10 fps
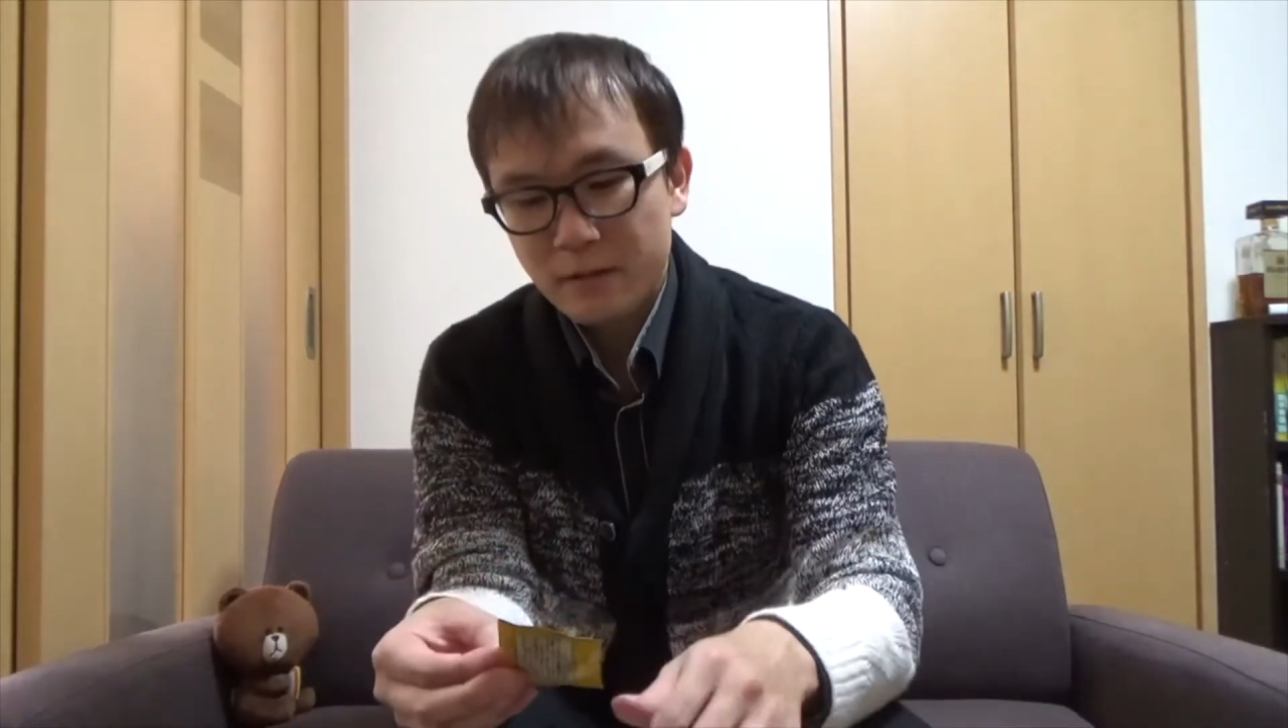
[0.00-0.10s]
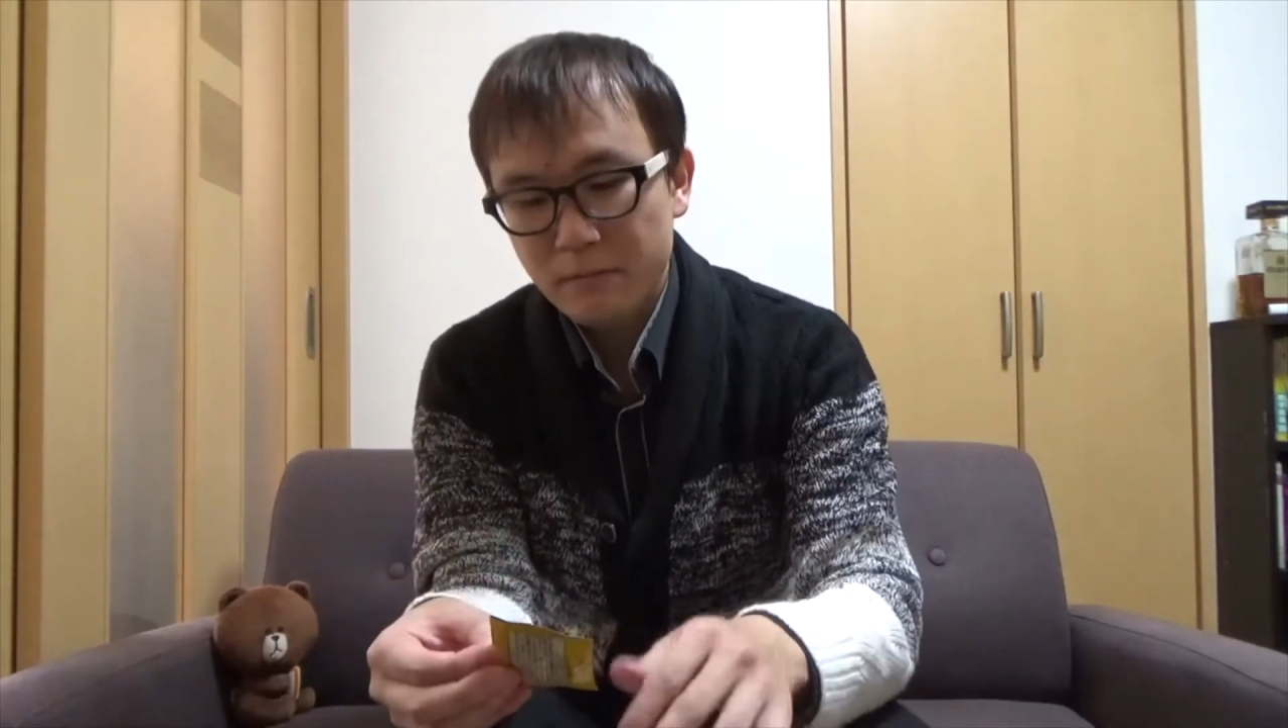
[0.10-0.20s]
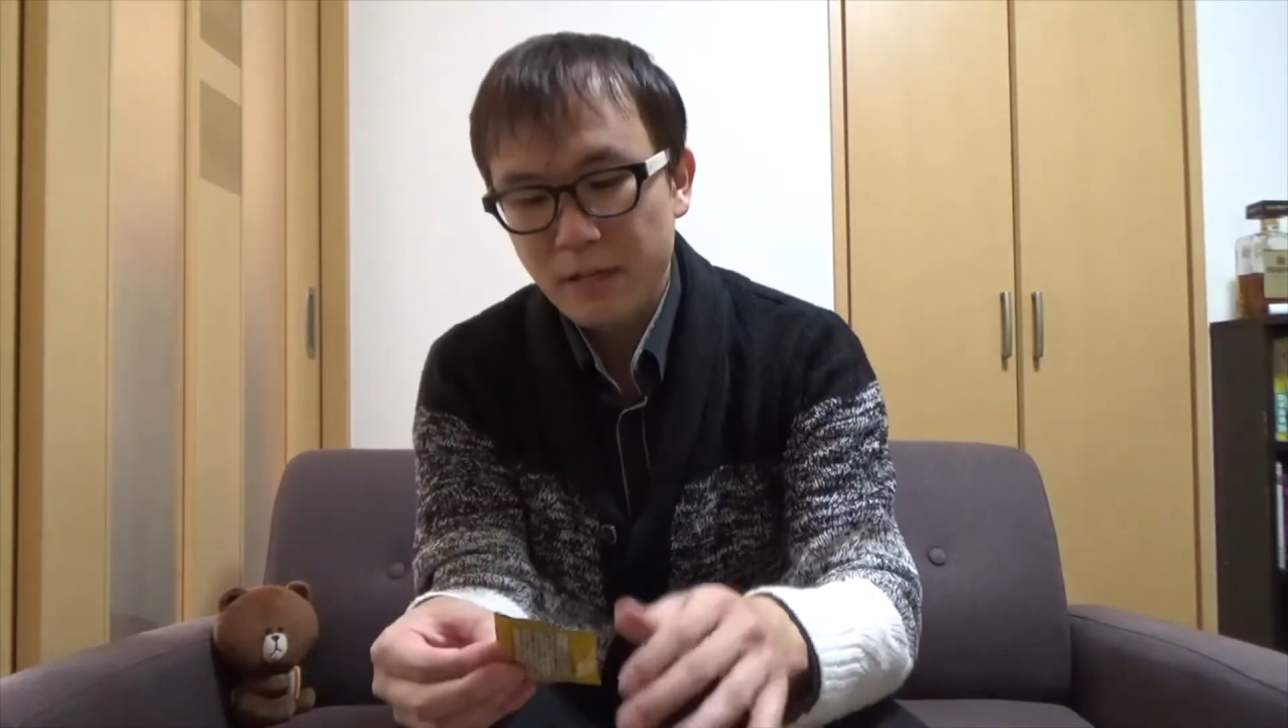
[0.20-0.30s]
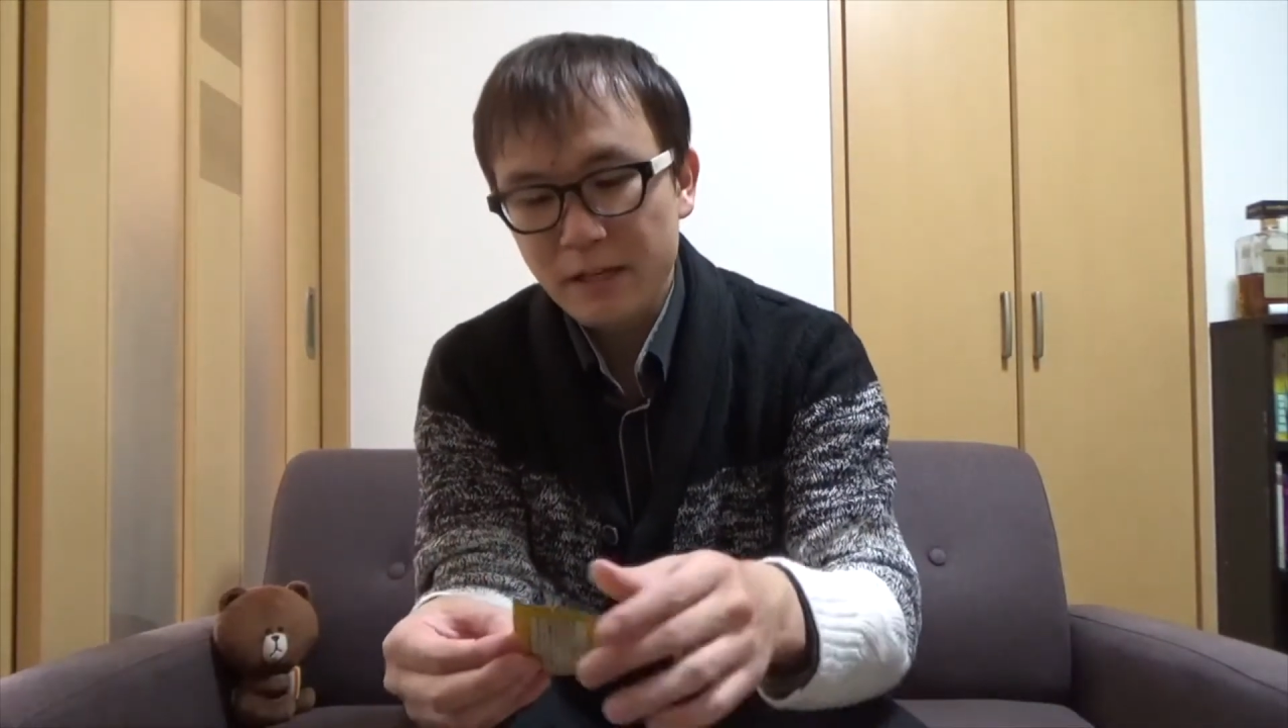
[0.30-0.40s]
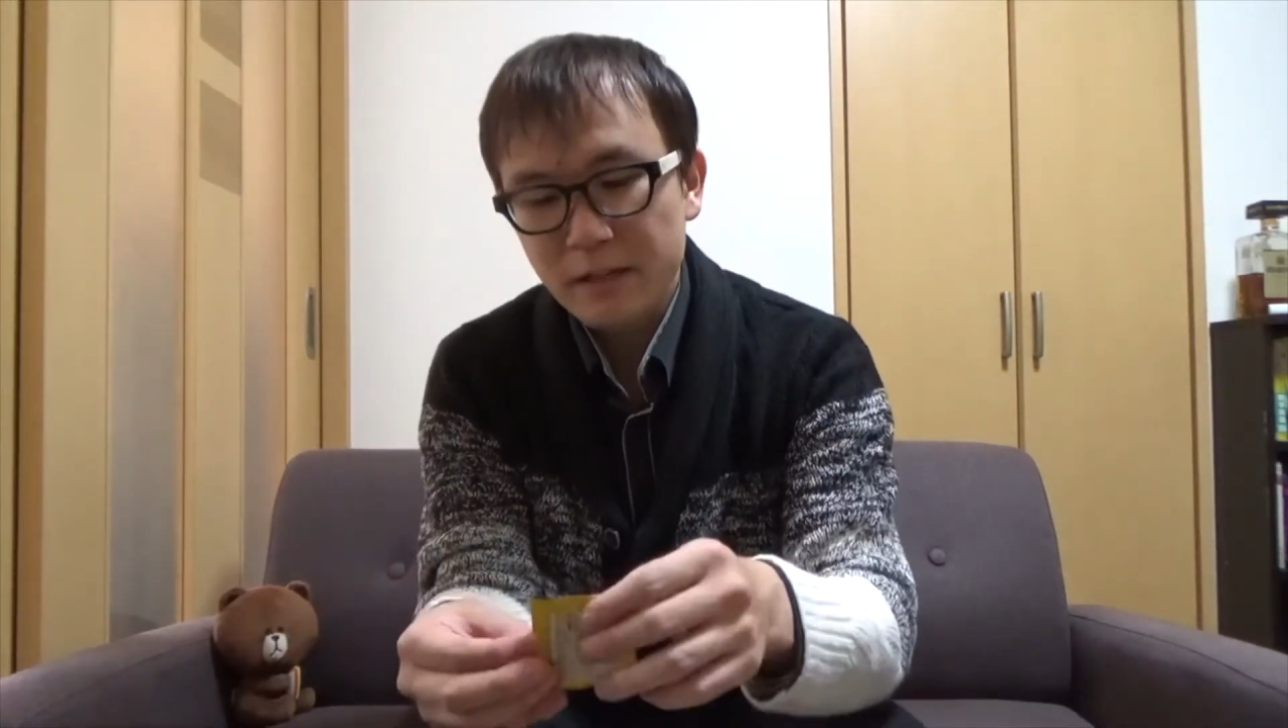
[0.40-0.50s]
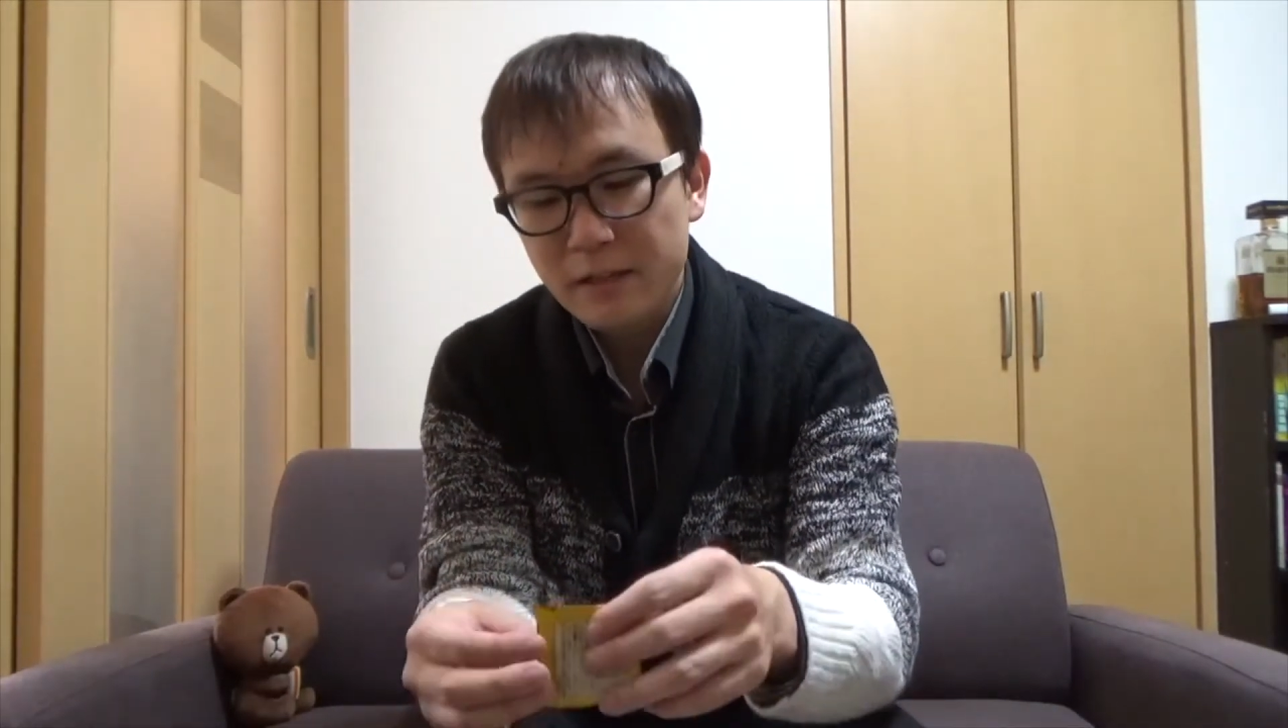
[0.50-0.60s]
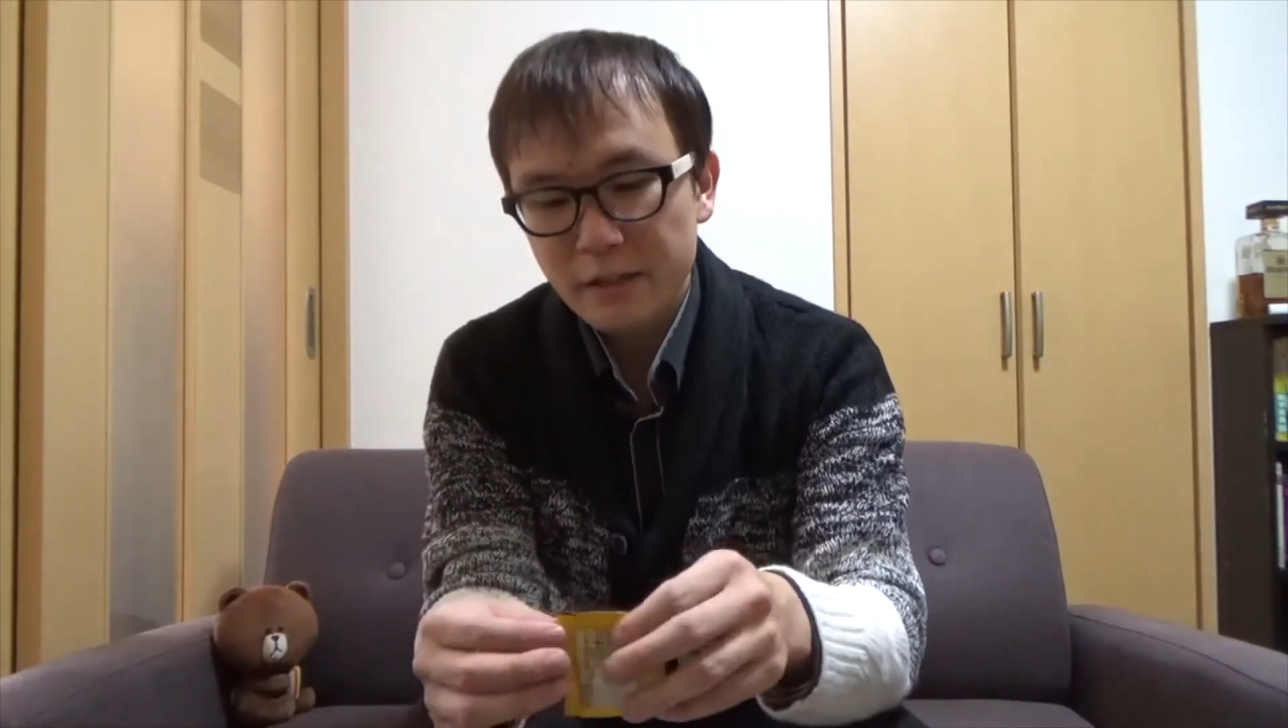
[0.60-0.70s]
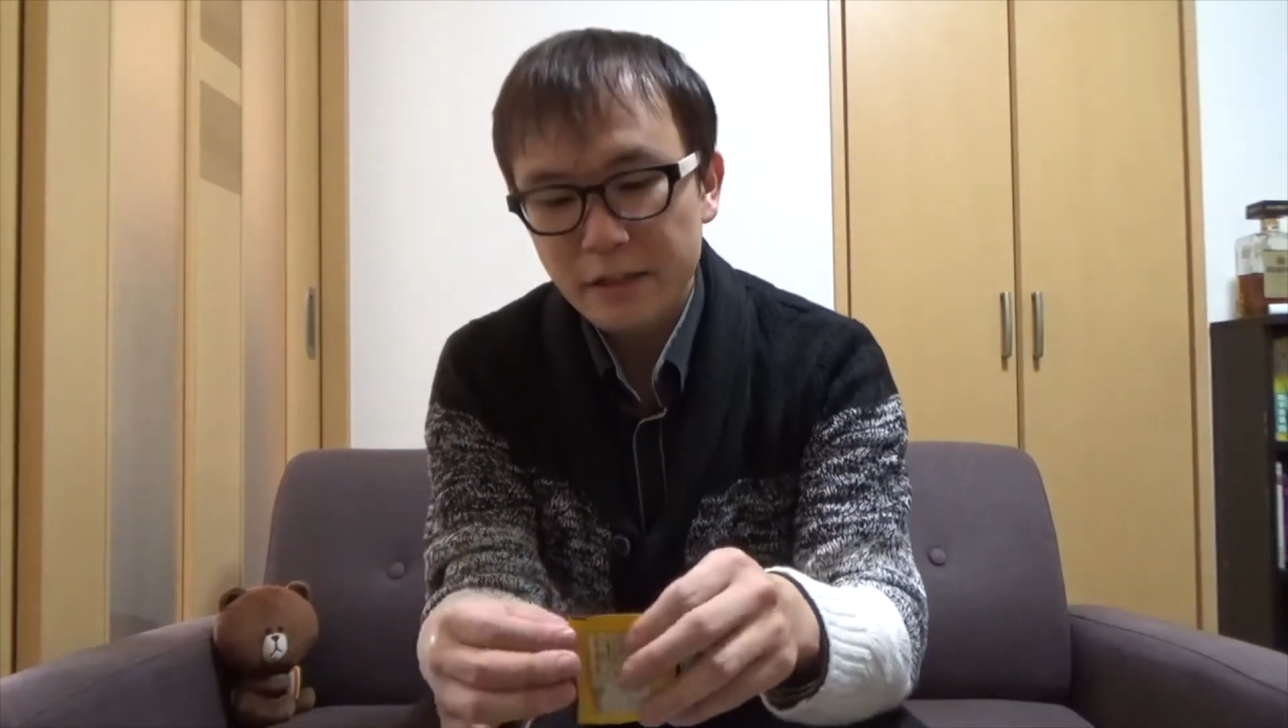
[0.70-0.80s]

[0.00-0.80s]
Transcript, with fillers: 前ね照り